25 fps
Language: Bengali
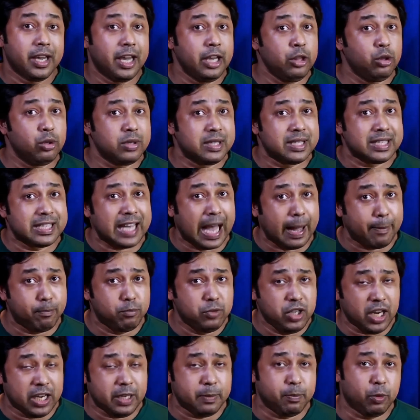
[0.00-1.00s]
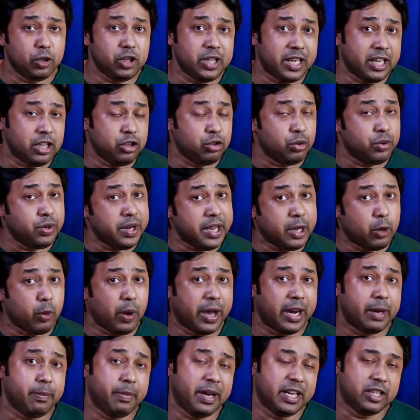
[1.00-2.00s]
কিন্তু সাবজেক্ট প্রতি কিন্তু
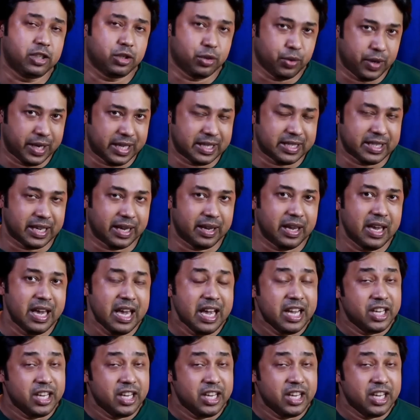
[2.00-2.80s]
রিকোয়ারমেন্ট রয়েছে